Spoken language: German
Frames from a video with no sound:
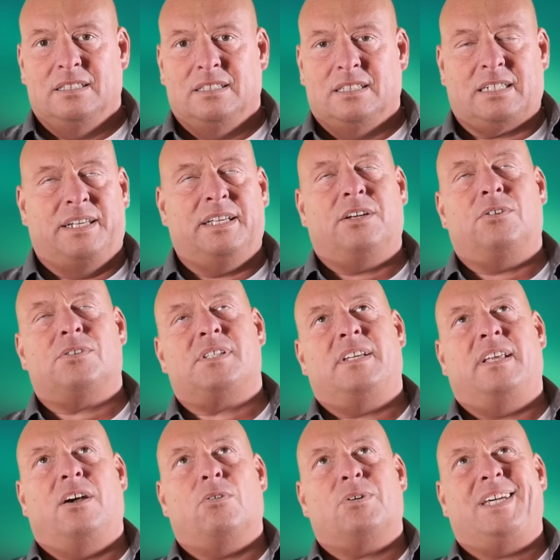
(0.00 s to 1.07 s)
Da kann ich ja noch sagen,
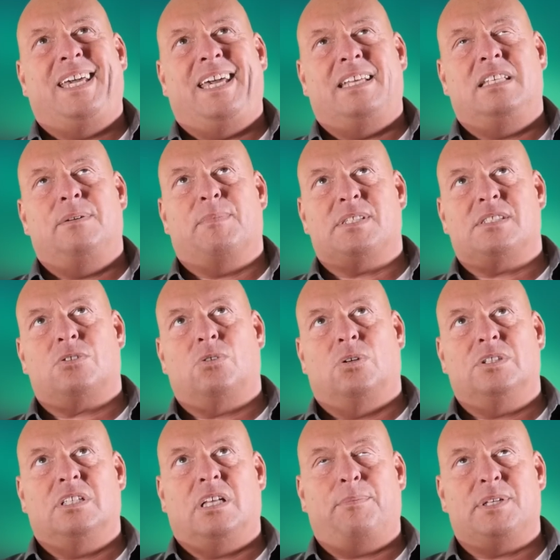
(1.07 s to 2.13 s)
naja, okay, die Masse
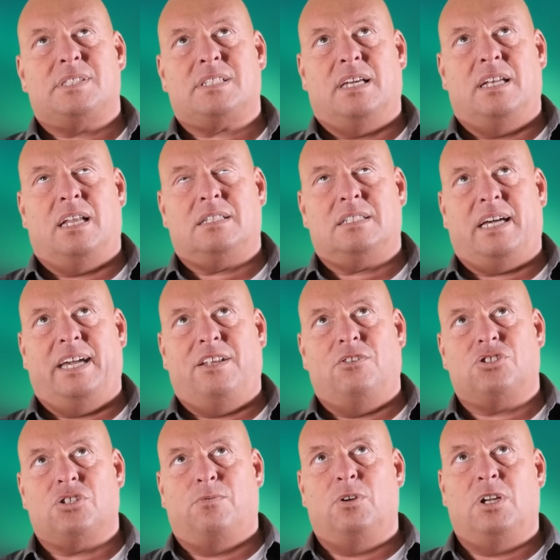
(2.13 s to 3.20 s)
konnte damals kein
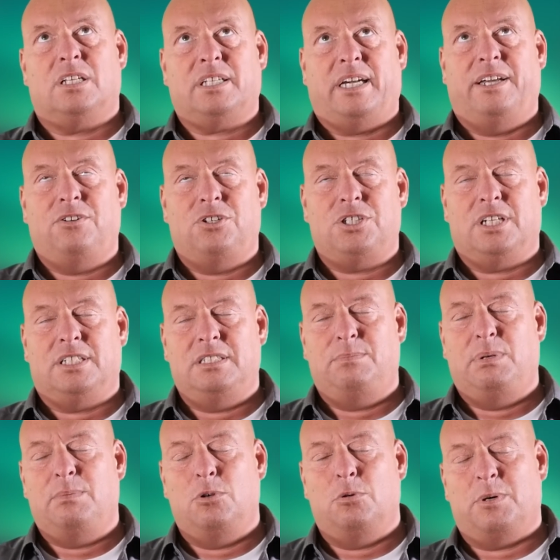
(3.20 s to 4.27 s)
Lateinisch, obwohl Lateinisch ja die
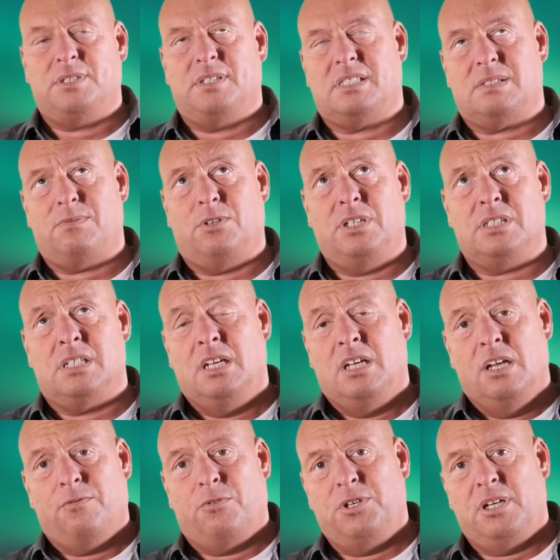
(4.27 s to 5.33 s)
Bibel übersetzt worden ist
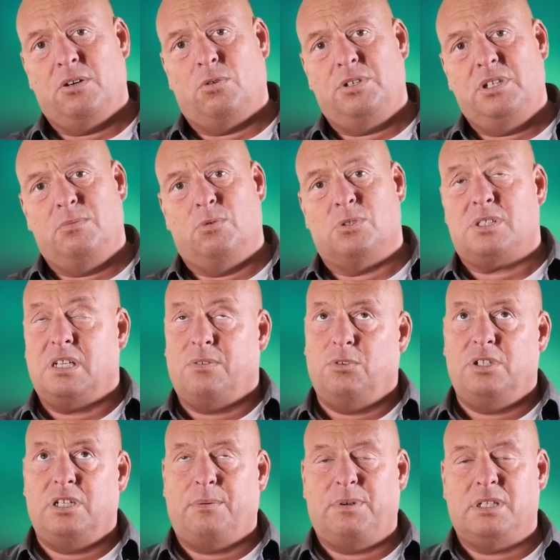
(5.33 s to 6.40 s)
von Hieronymus. Der
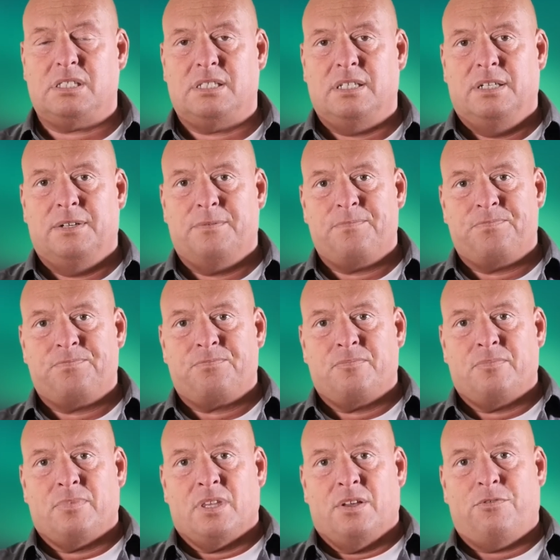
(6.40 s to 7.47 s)
wurde damals
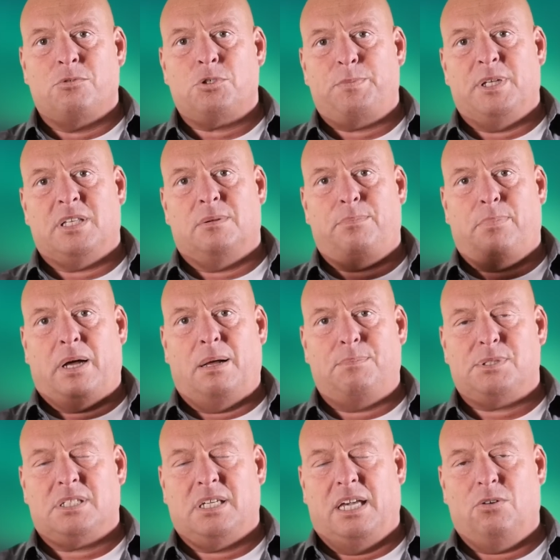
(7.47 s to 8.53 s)
vom späteren
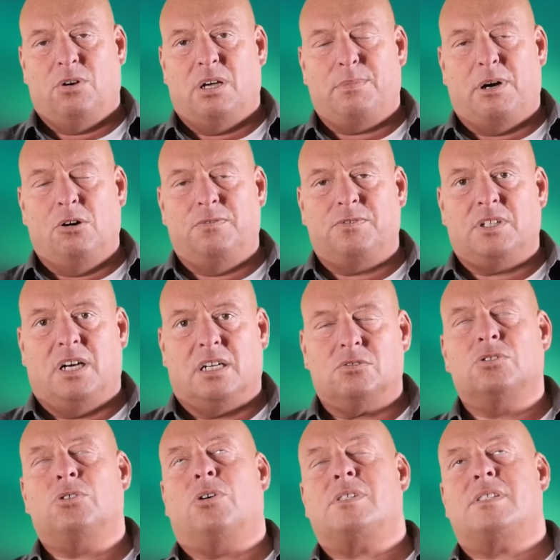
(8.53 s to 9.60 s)
Papst Gregor ja beauftragt.
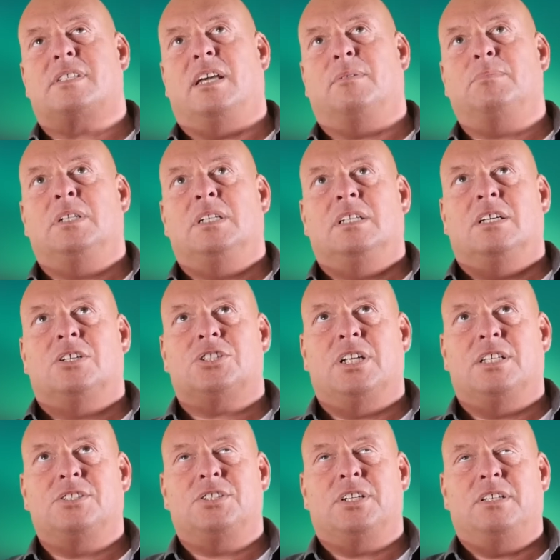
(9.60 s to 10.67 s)
Und trotzdem
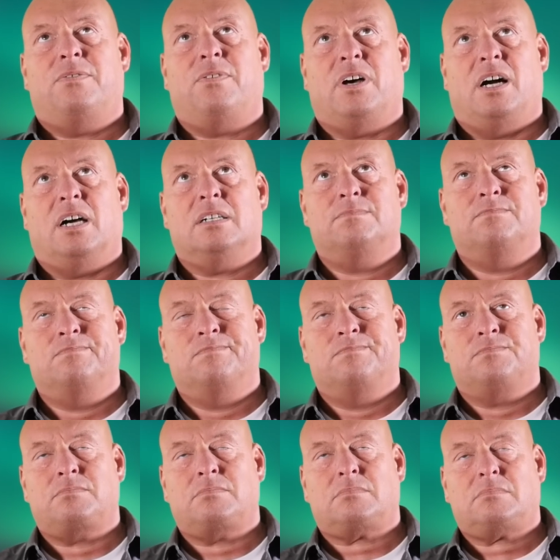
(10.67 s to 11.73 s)
stellt sich ja die Frage, hm,